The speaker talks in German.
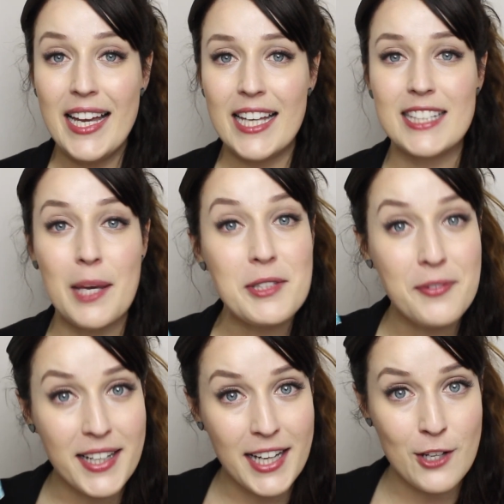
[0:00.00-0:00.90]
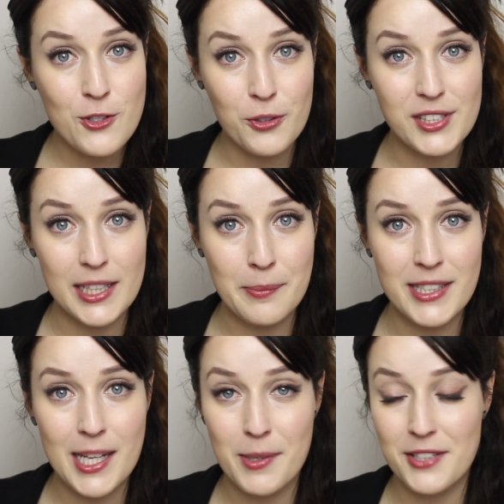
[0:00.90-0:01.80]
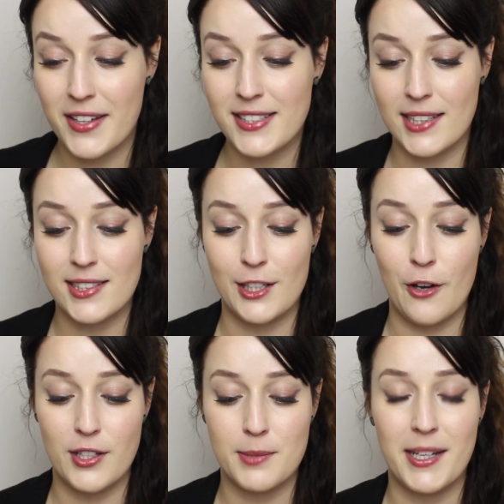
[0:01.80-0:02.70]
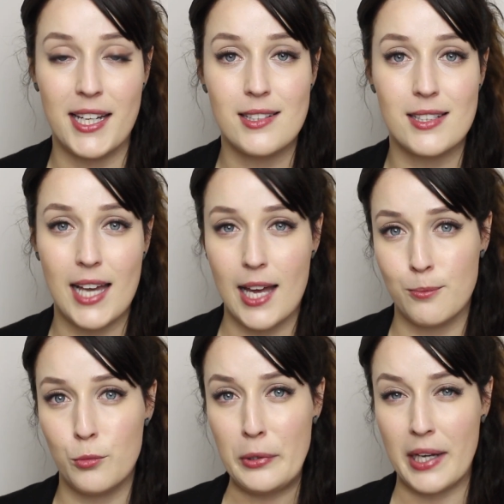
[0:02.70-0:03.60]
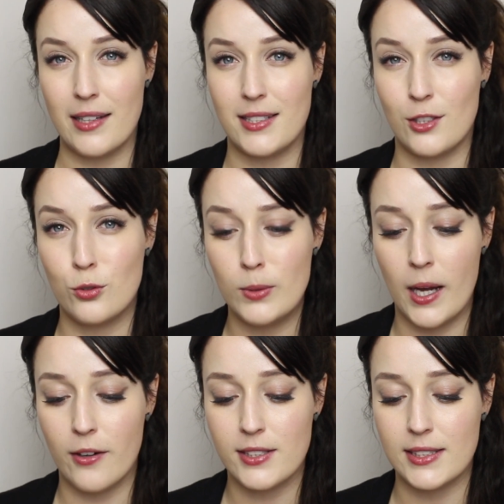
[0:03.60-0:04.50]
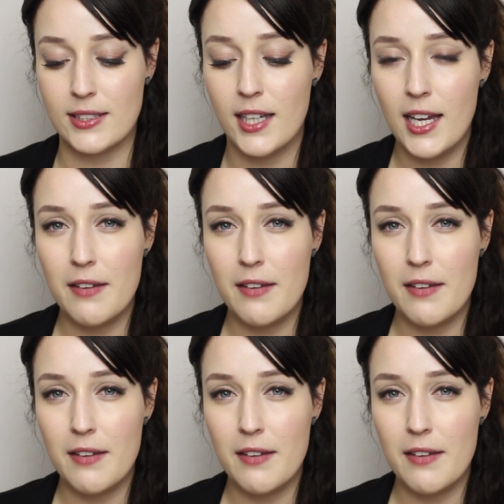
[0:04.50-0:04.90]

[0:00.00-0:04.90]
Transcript: Ich gebe zwar den Anstoß hier mit, aber ich weiß ganz genau, dass mein nächstes Kartenbuch garantiert cooler aussieht,